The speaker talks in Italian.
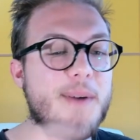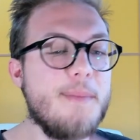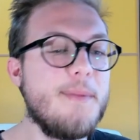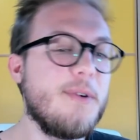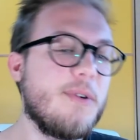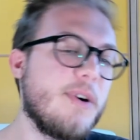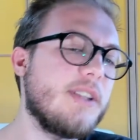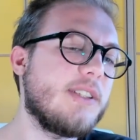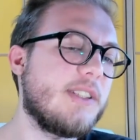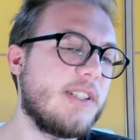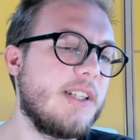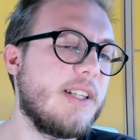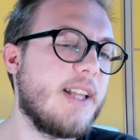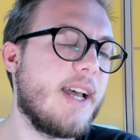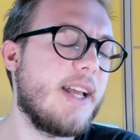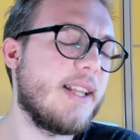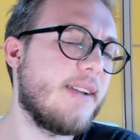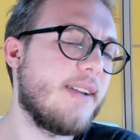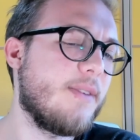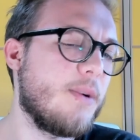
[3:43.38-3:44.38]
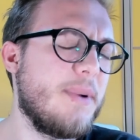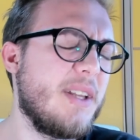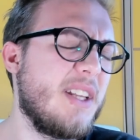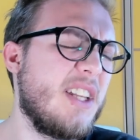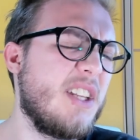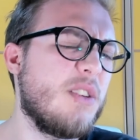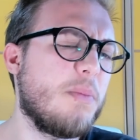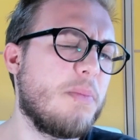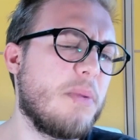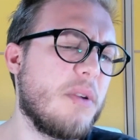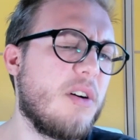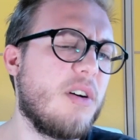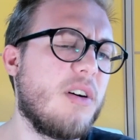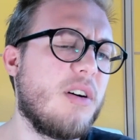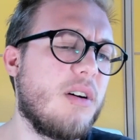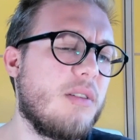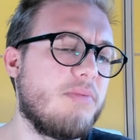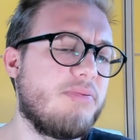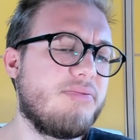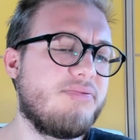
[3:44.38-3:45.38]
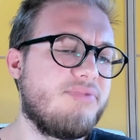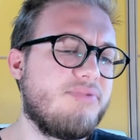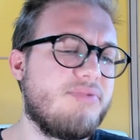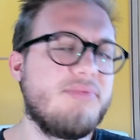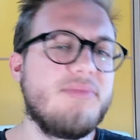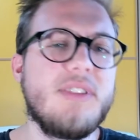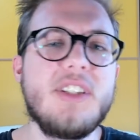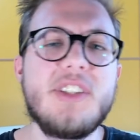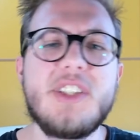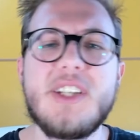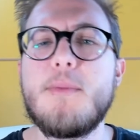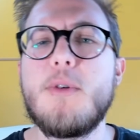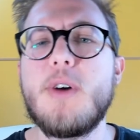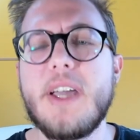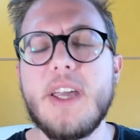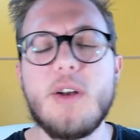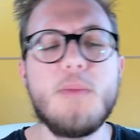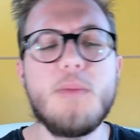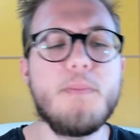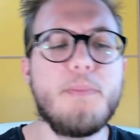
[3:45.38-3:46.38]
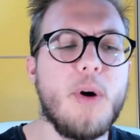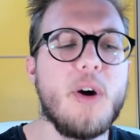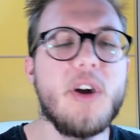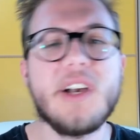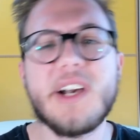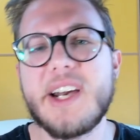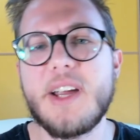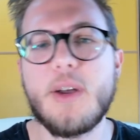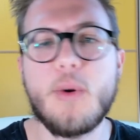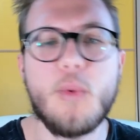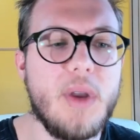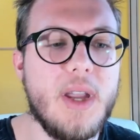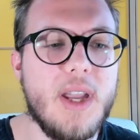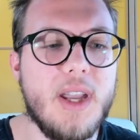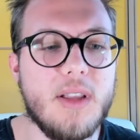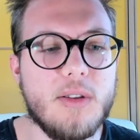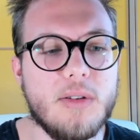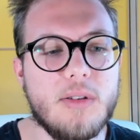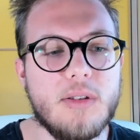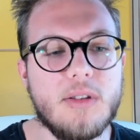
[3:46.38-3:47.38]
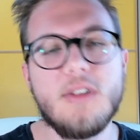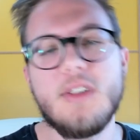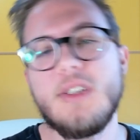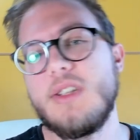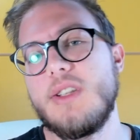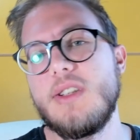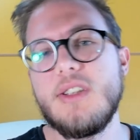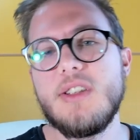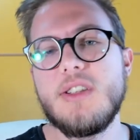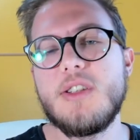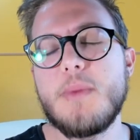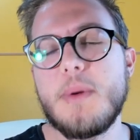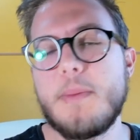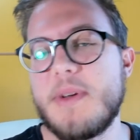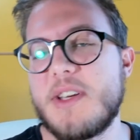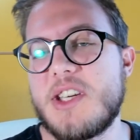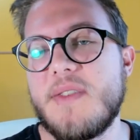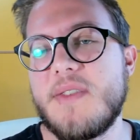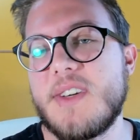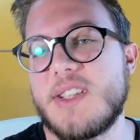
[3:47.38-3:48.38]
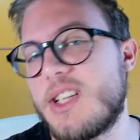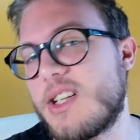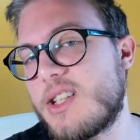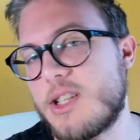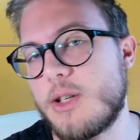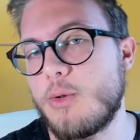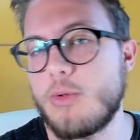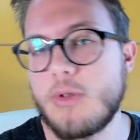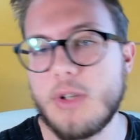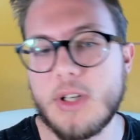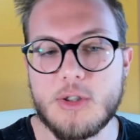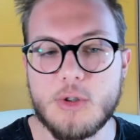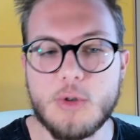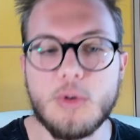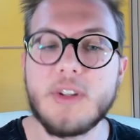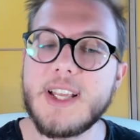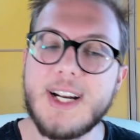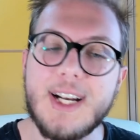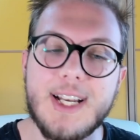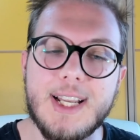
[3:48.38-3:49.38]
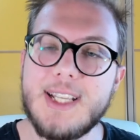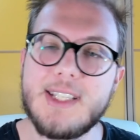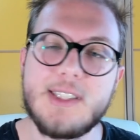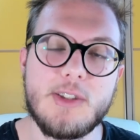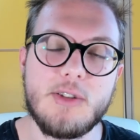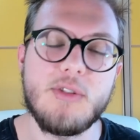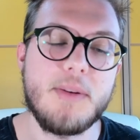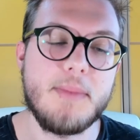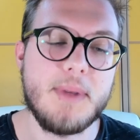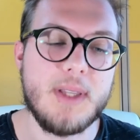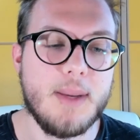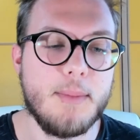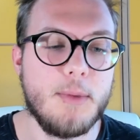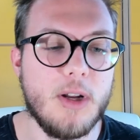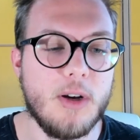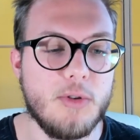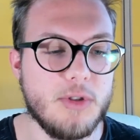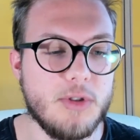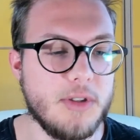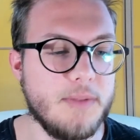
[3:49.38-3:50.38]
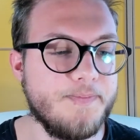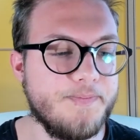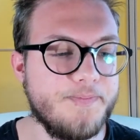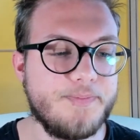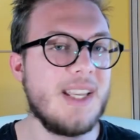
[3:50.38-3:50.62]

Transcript: Comunque sì, dai, andavo benino, però diciamo che ero un po' irrequieto non mi piaceva star seduto ad ascoltare la lezione, mettiamola così.